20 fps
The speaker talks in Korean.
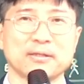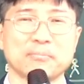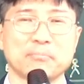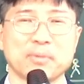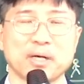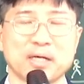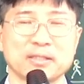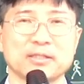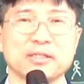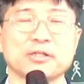
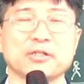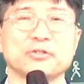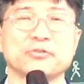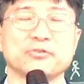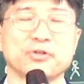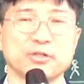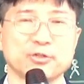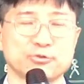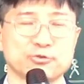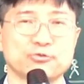마귀에게
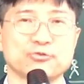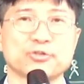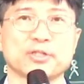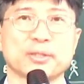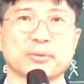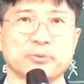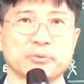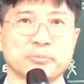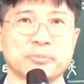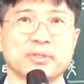내어준
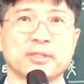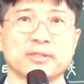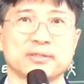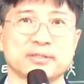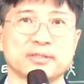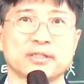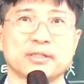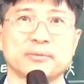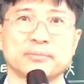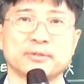사람입니다. 그
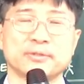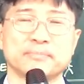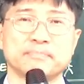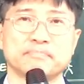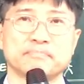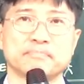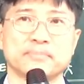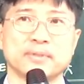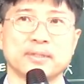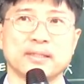
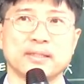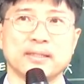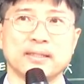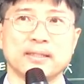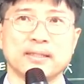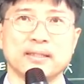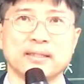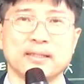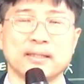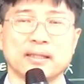사람은
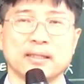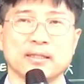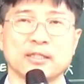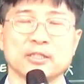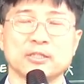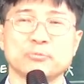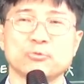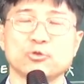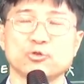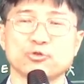
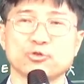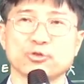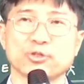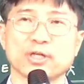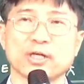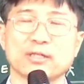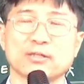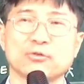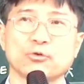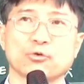하나님을
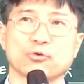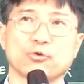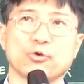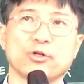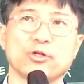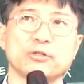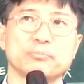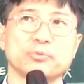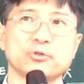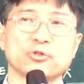우습게 하고
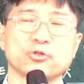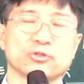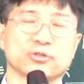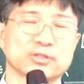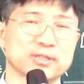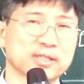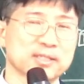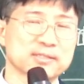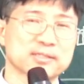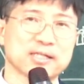교회를 버리고
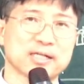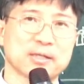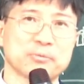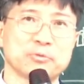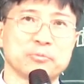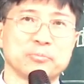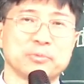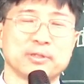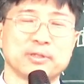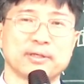떠난
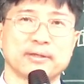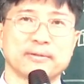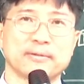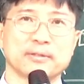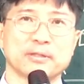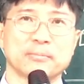사람입니다.